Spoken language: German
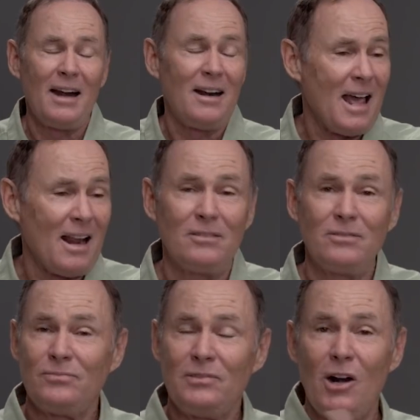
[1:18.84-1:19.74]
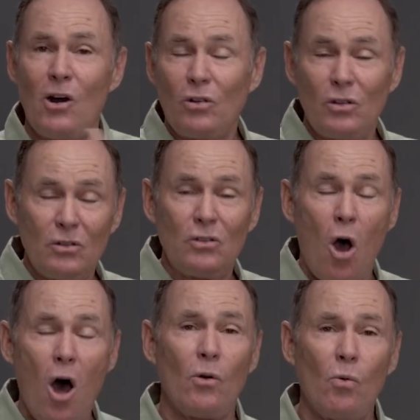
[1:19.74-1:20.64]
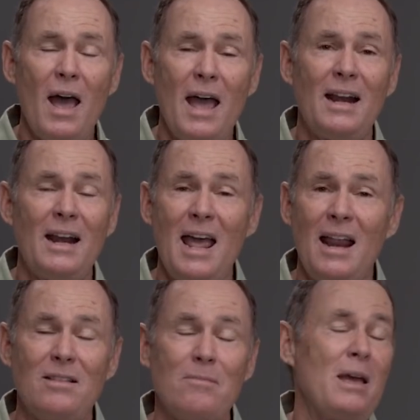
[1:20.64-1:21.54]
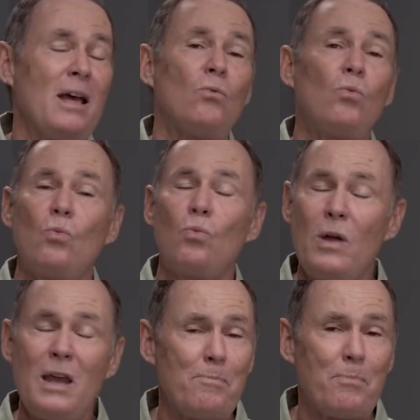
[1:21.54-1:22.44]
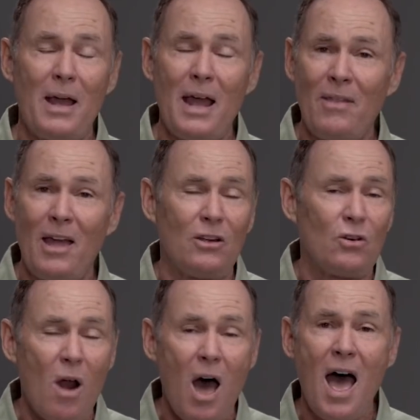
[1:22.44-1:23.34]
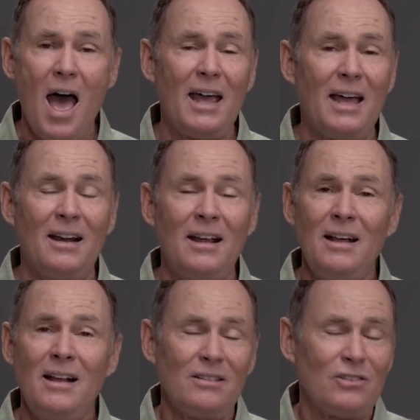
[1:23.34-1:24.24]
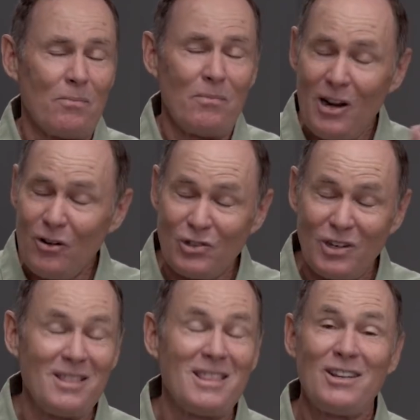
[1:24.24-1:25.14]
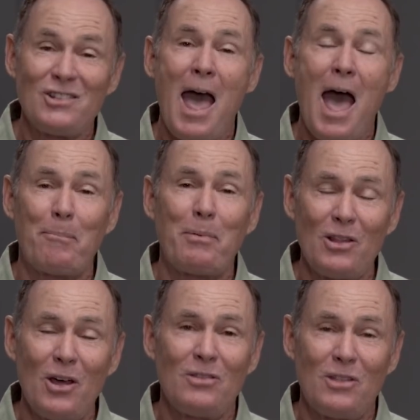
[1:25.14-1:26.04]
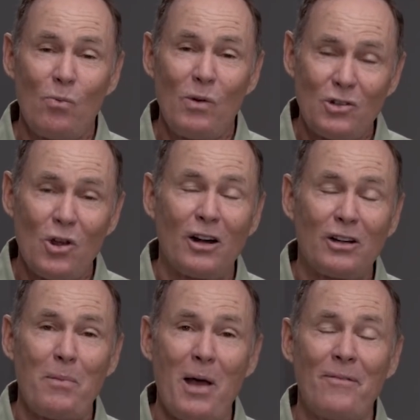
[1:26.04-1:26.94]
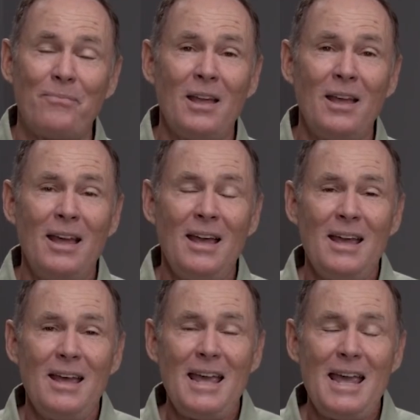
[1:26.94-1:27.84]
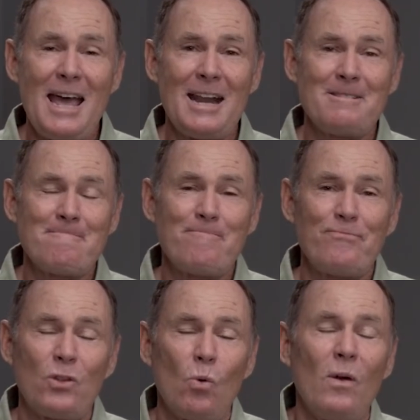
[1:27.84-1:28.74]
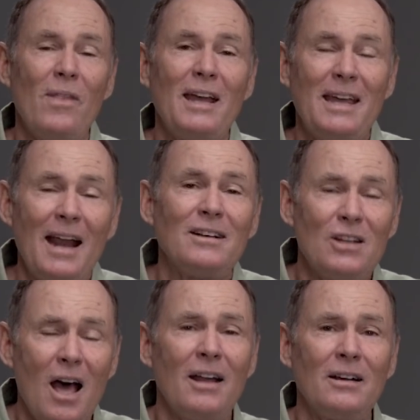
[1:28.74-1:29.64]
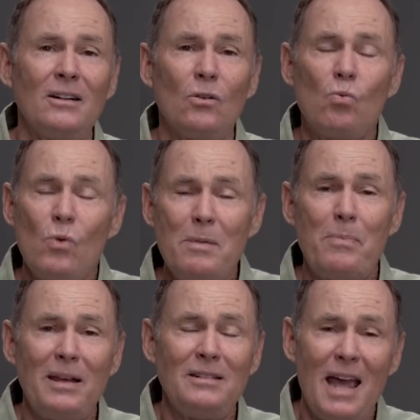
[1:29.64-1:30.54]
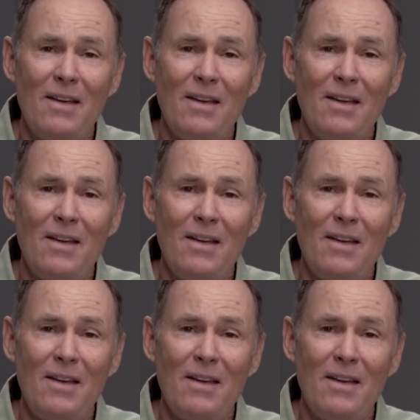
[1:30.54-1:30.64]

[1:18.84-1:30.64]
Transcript: Die Männer weinten und schluchzten und dann passierten ein paar interessante Dinge, über die wir gesprochen haben. Als sie keine Kraft mehr hatten zu weinen, rief David den Priester mit dem Priesterschutz herbei